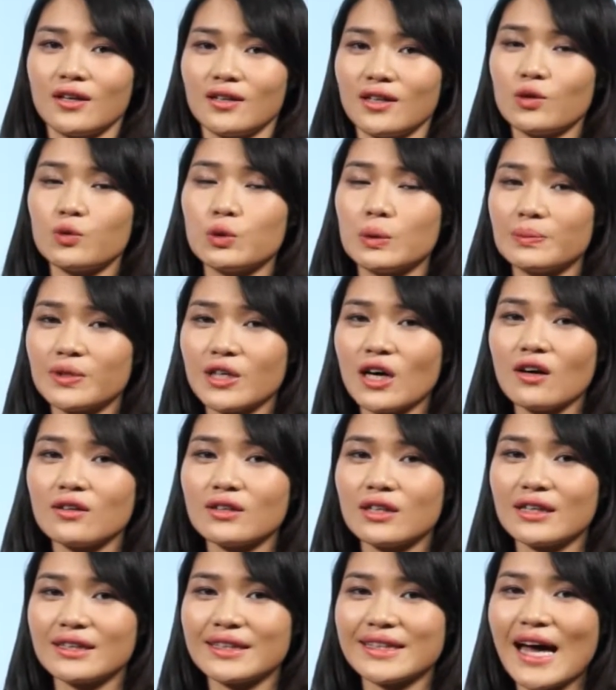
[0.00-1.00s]
那我们要
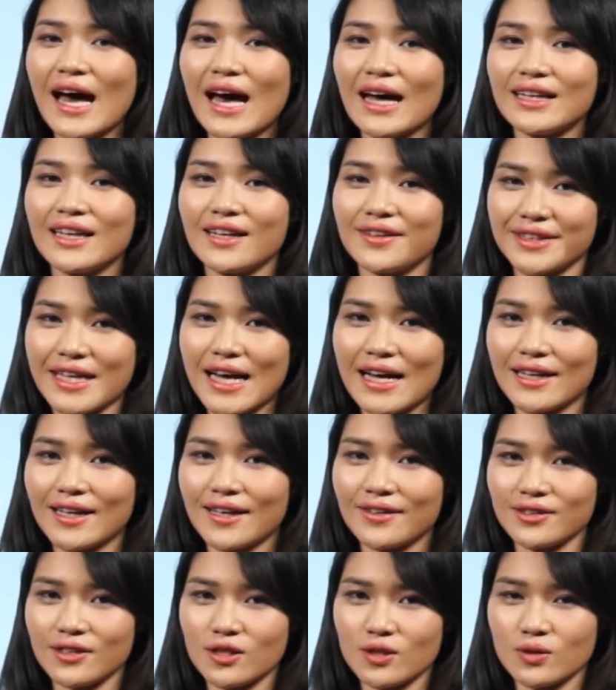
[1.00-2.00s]
呢，大量大
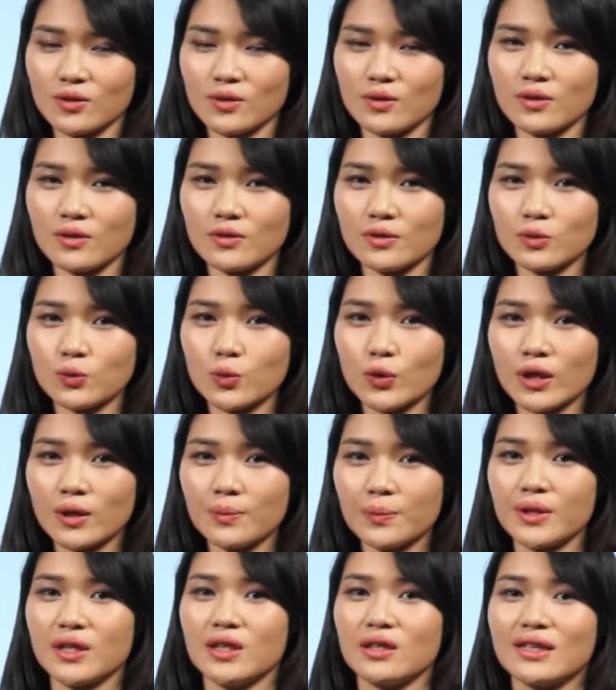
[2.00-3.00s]
量的。
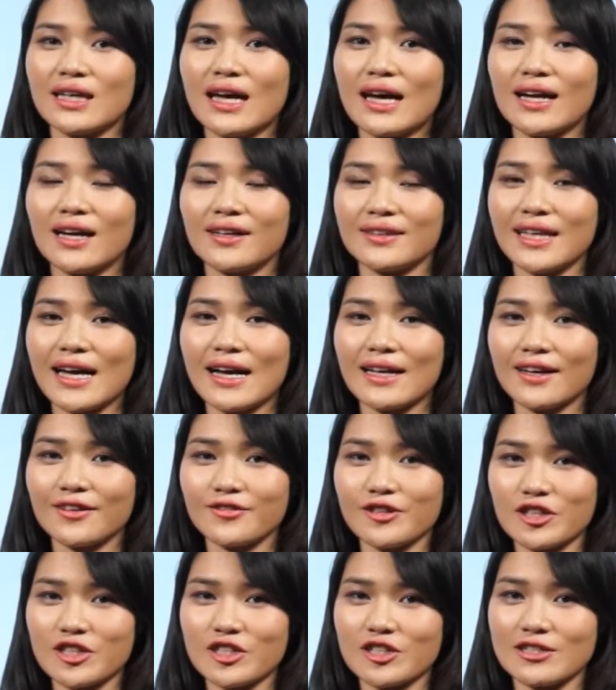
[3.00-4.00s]
对比大量大
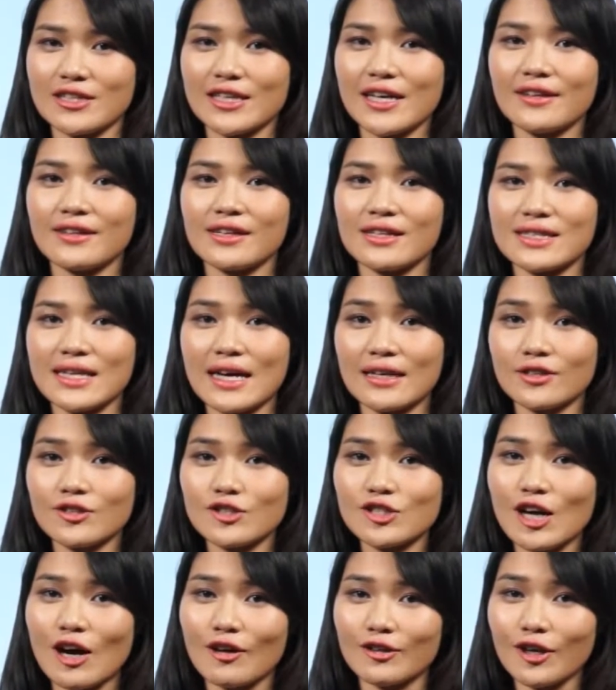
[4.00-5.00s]
量的实验呢，才
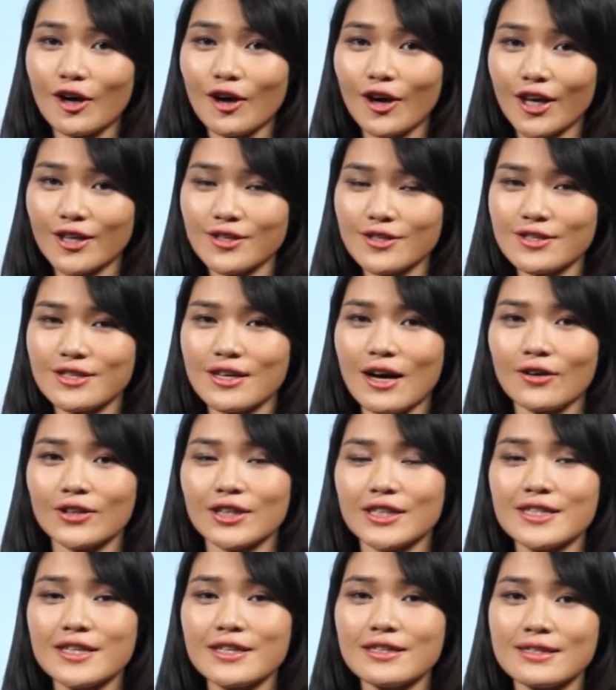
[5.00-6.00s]
能找到很小
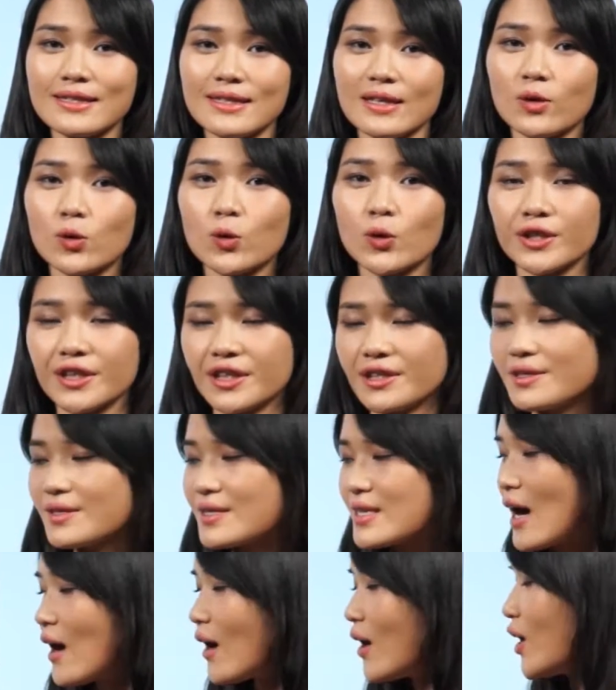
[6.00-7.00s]
的一些结果影
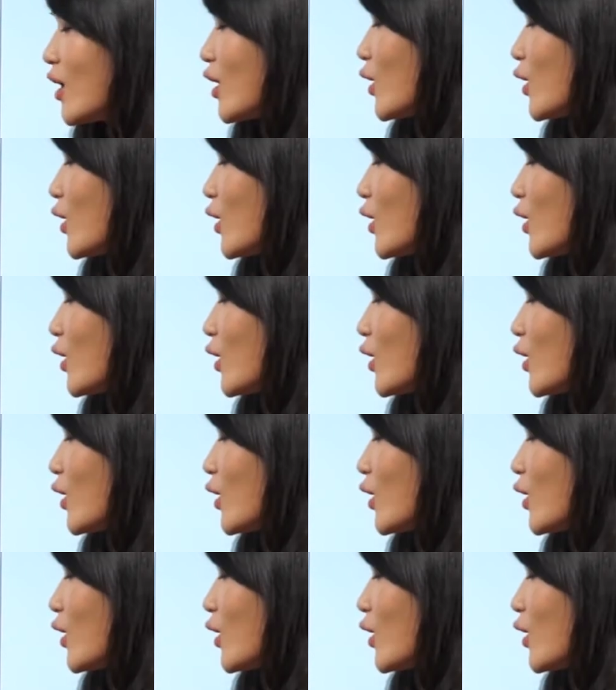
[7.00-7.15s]
响。